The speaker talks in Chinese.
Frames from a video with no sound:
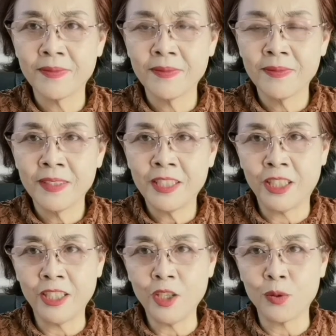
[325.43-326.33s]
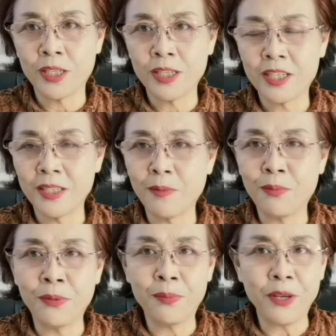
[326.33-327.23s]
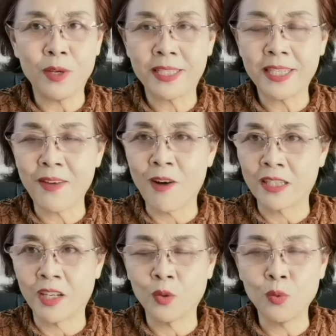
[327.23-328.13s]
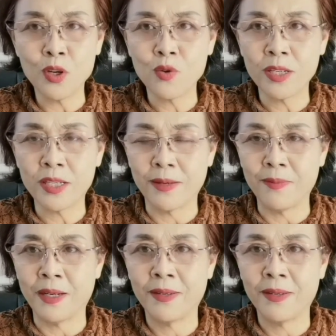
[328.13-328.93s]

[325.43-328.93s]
其实有些事情不必我在网上多说什么，